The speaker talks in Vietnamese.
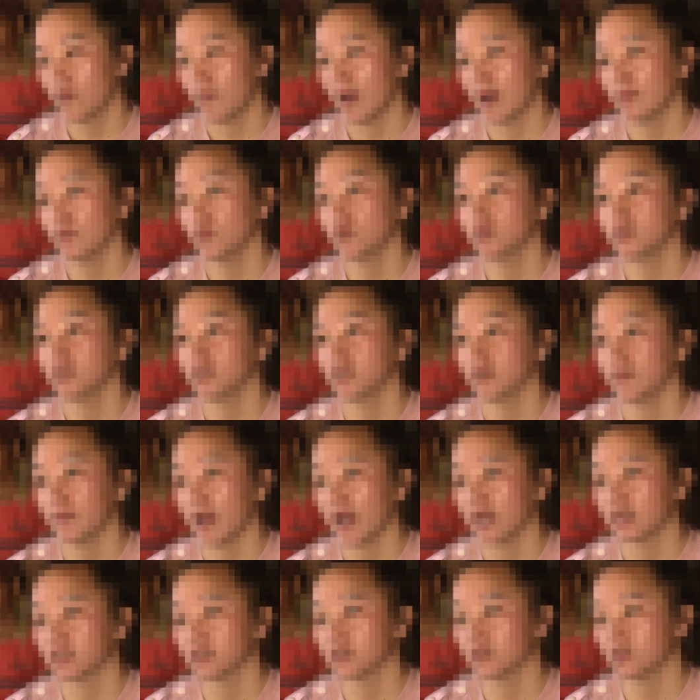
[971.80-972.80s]
họ bán một người
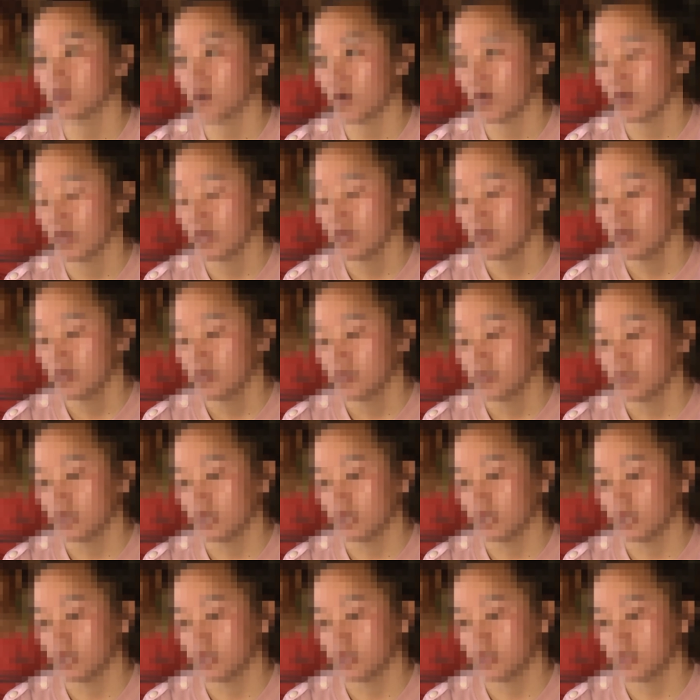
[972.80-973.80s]
bạn rồi
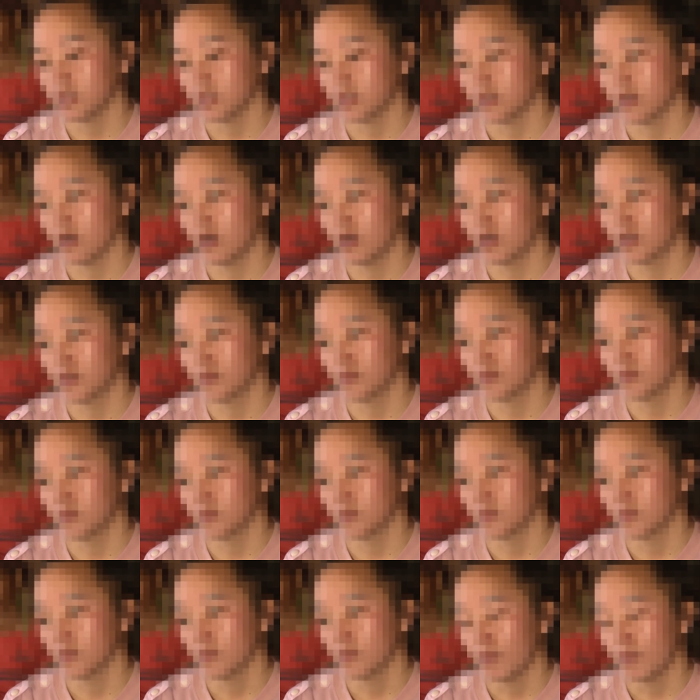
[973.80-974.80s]
thì chỉ còn
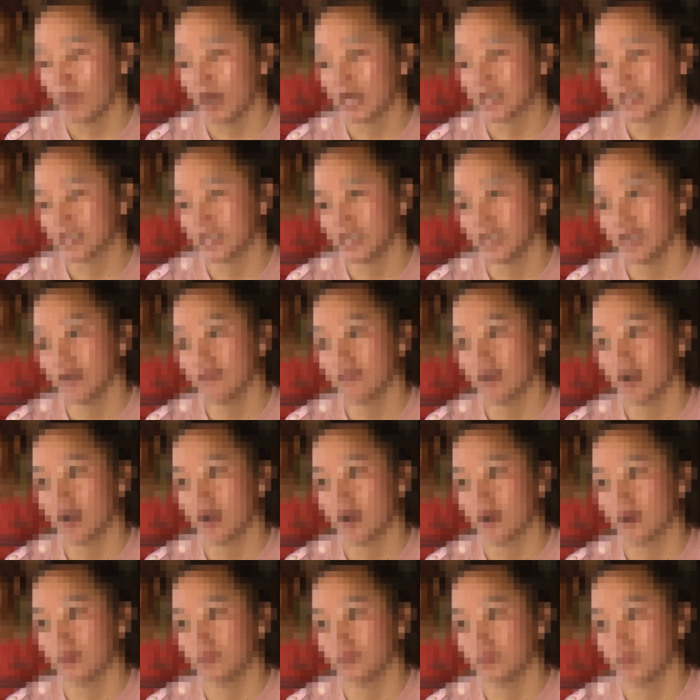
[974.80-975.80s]
bạn kia
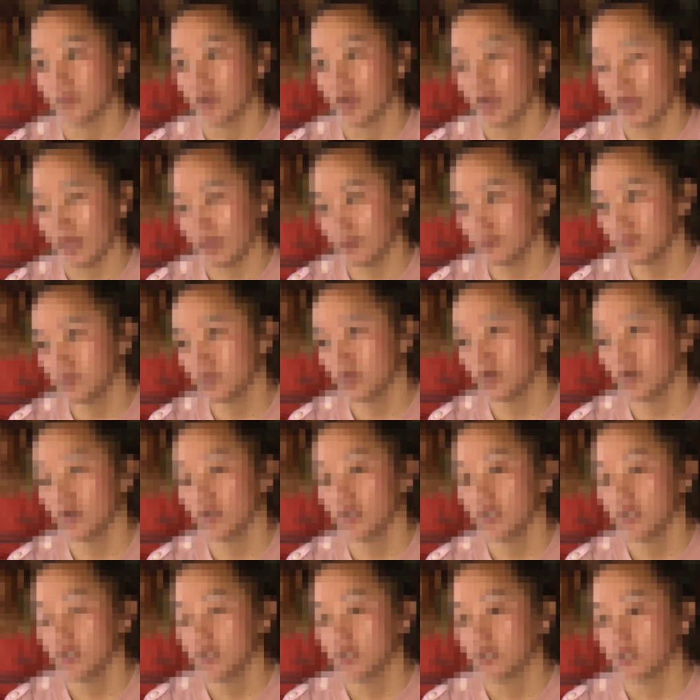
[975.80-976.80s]
và em
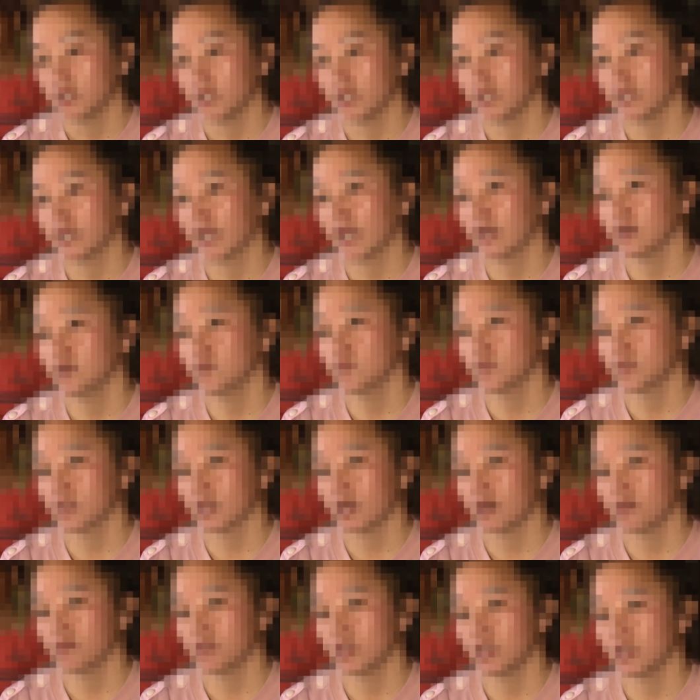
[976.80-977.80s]
thôi. Thì ngày hôm
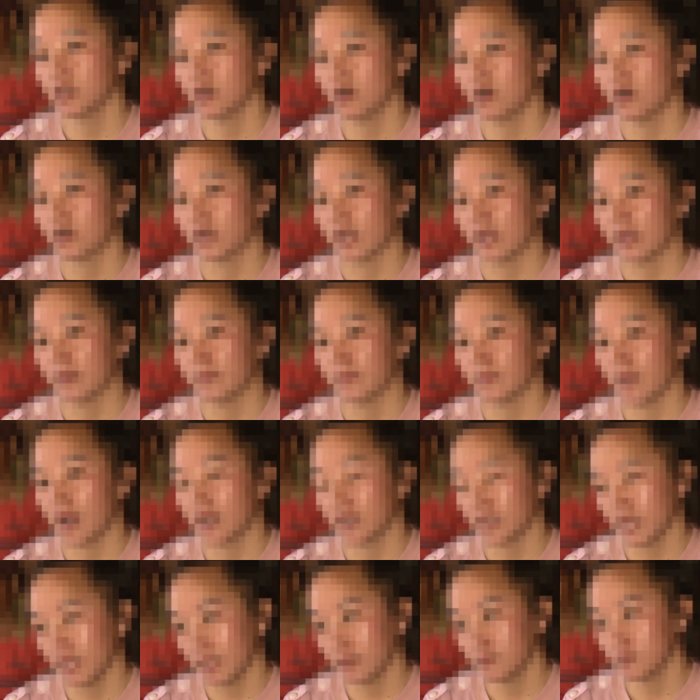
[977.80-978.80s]
sau thì họ đã
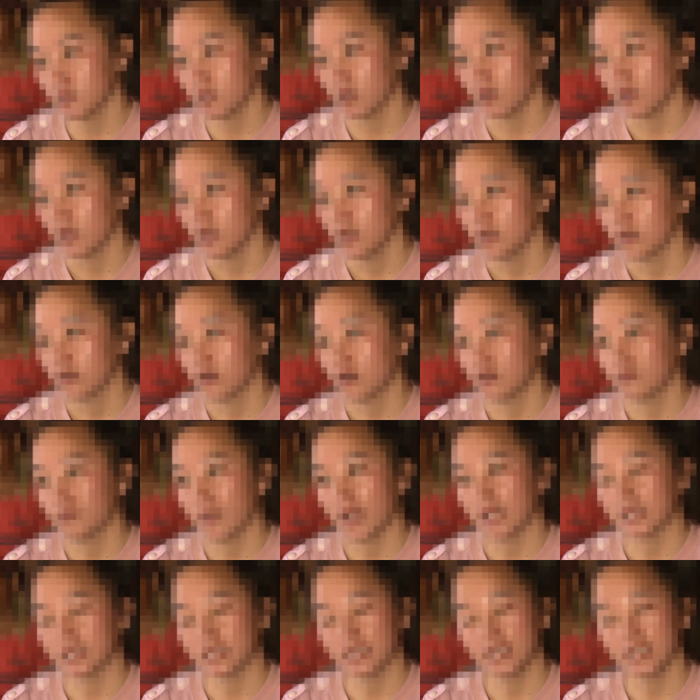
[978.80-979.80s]
bán em rồi, còn
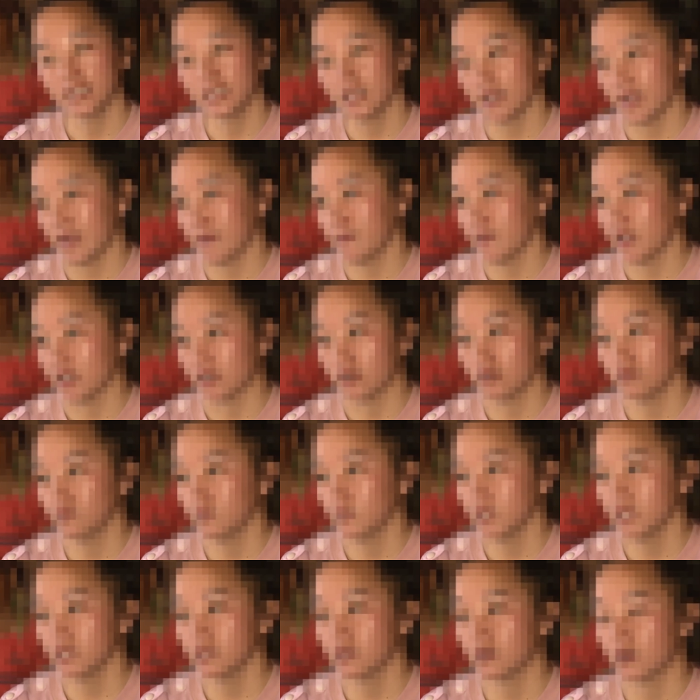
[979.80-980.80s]
bạn kia thì em lại
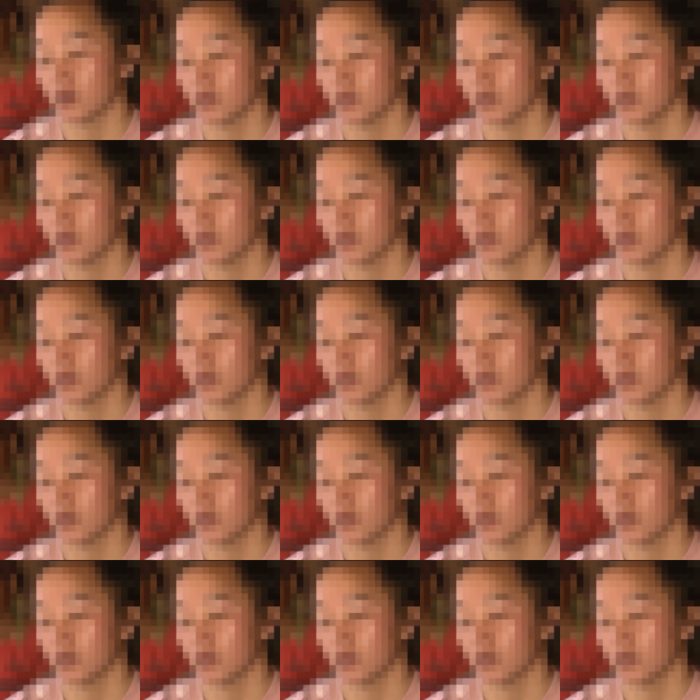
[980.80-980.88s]
không biết